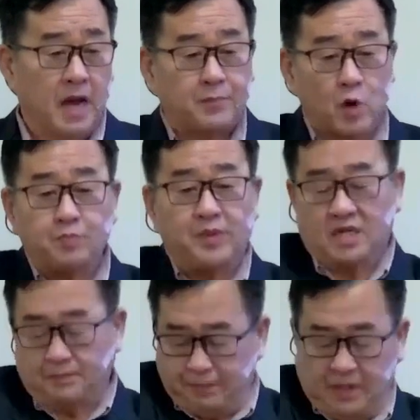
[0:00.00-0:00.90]
风病
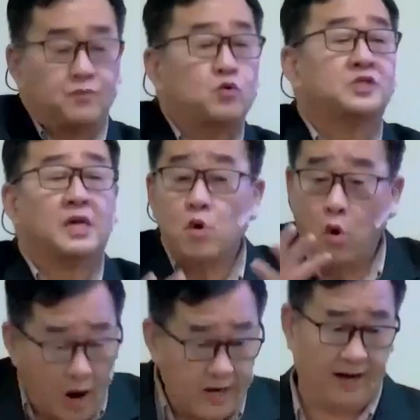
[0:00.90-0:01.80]
的皮肤全部
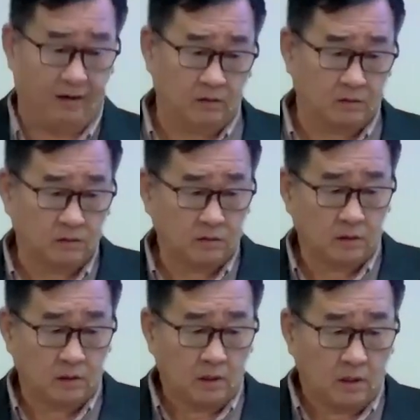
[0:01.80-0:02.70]
坏了。
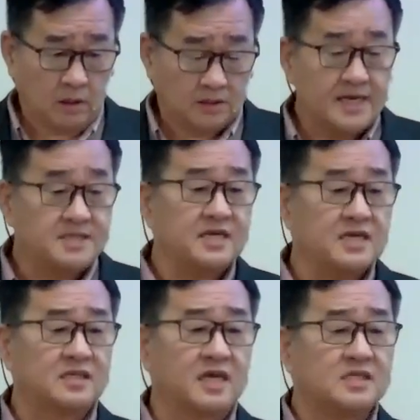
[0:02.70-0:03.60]
在这样的
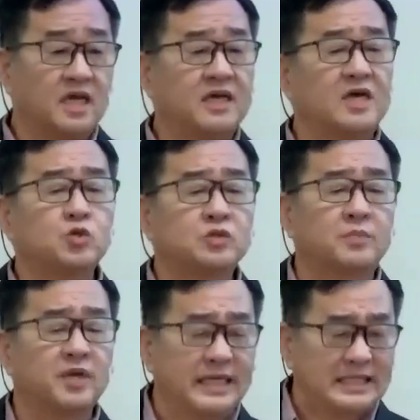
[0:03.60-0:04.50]
情形，耶稣怎
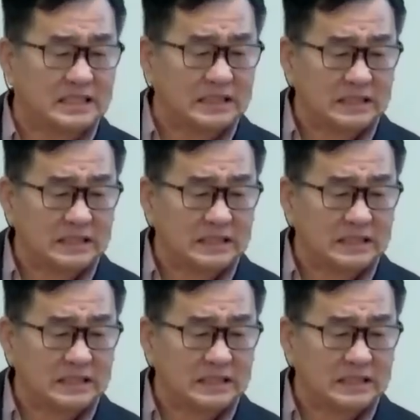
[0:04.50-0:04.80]
么医治？